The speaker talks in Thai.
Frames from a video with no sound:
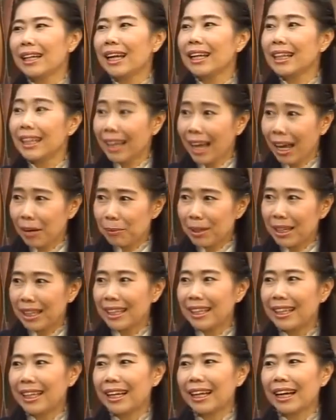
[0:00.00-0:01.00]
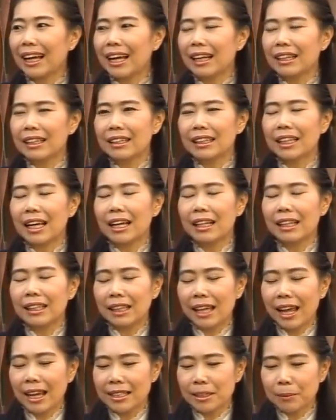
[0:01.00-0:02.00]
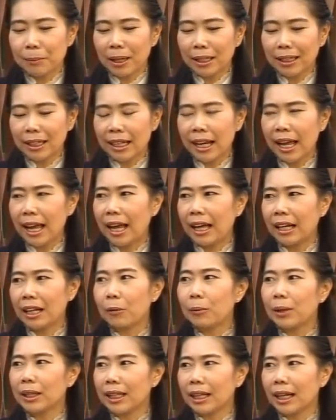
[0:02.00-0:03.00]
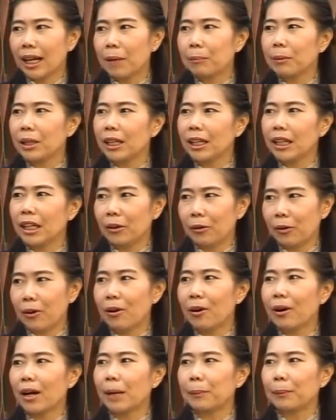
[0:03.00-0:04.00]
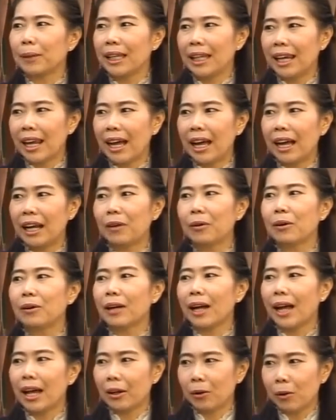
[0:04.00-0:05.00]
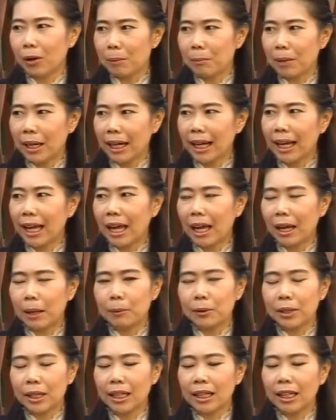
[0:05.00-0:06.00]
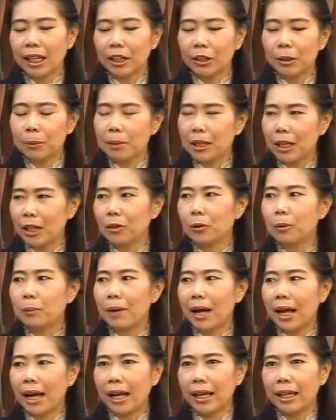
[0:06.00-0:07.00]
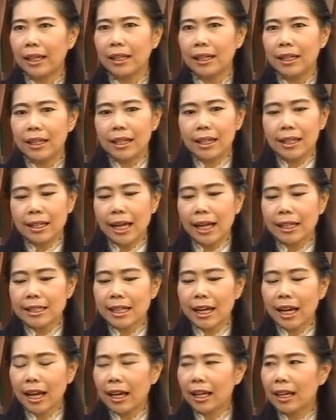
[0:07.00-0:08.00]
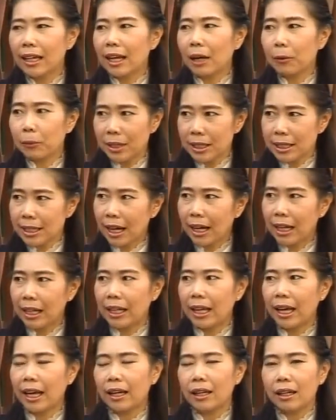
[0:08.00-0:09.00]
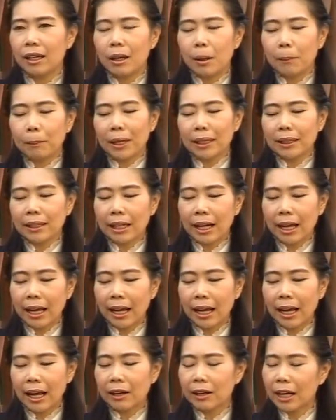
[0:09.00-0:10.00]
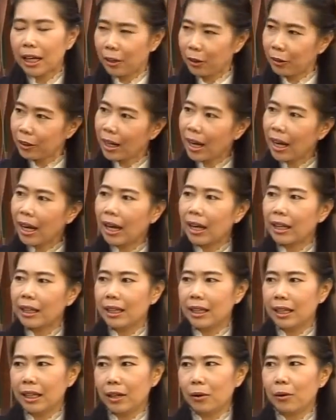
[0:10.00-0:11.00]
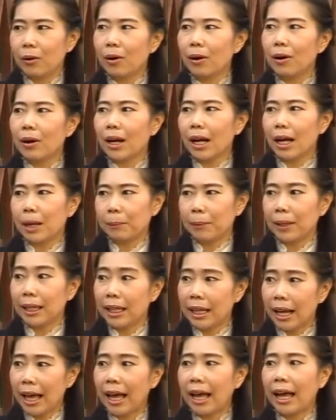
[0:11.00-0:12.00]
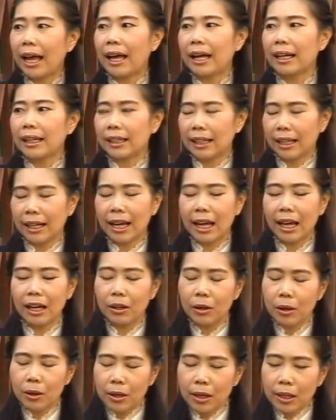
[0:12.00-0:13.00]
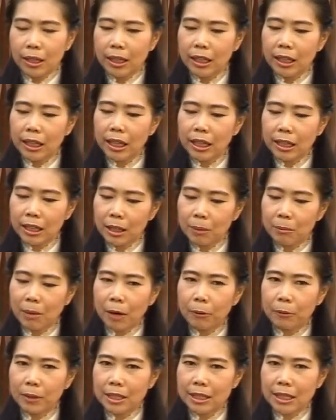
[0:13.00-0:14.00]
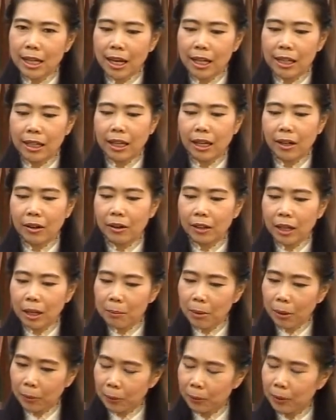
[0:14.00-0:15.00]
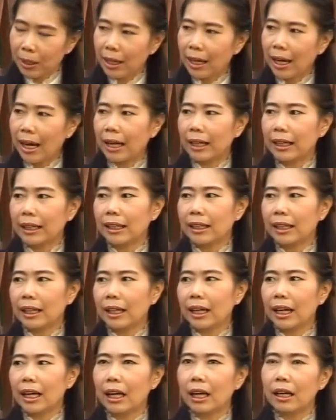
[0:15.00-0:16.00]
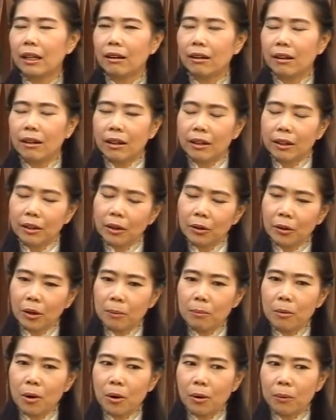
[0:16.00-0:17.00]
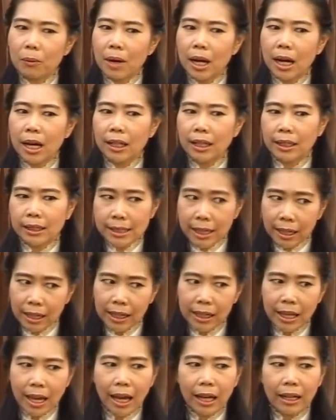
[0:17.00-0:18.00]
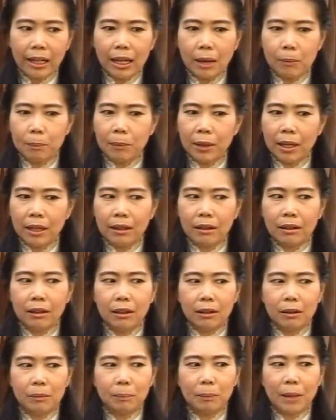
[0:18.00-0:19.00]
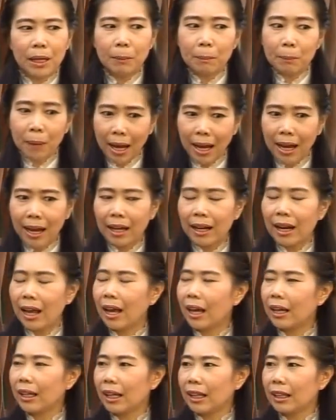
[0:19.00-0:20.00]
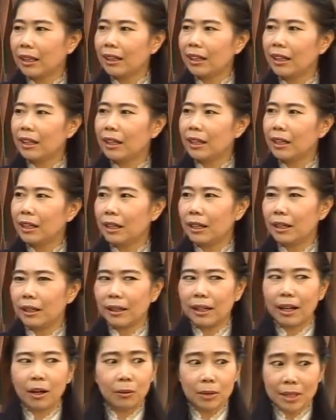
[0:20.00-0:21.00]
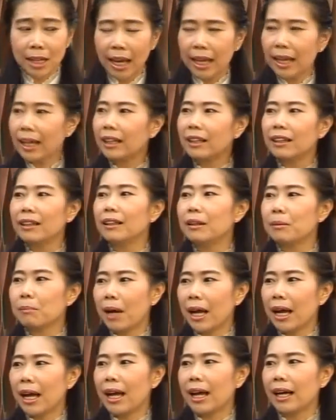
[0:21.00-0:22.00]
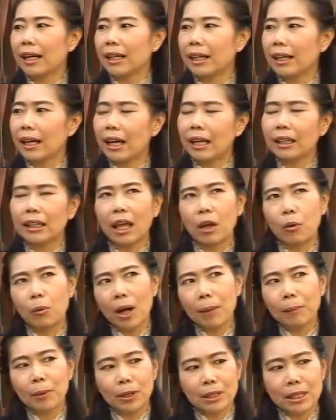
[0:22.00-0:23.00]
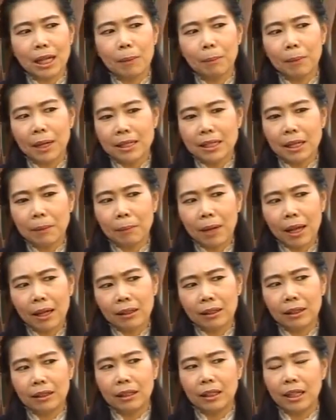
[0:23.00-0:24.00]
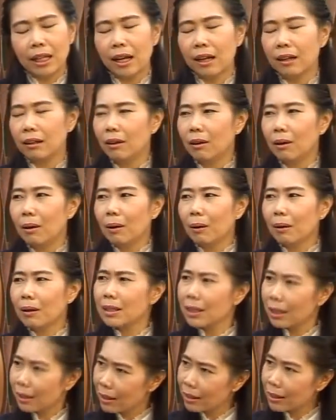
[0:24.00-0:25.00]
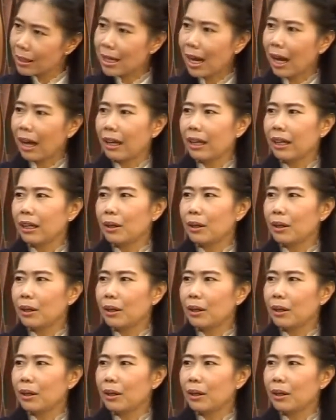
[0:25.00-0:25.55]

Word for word: นอธิการบดีนะคะคือท่านอยากจะพัฒนานวัตกรรมที่เกี่ยวข้องกับกีฬาแล้วก็การออกกำลังกายเพราะฉะนั้นท่านก็มีนโยบายอยากจะให้นักวิจัยเนี่ยพัฒนาอะไรก็ได้ที่เกี่ยวข้องกับกีฬานะคะทีนี้ในทีมนักวิจัยเนี่ยก็ได้มาคุยกันนะคะแล้วเราก็มองว่าจักรยานเนี่ยเป็นพาหนะเนี่ยที่เราใช้กันเยอะมากนะคะแต่ว่าพอใช้ไปสักพักหนึ่งเนี่ยก็จะเลิกใช้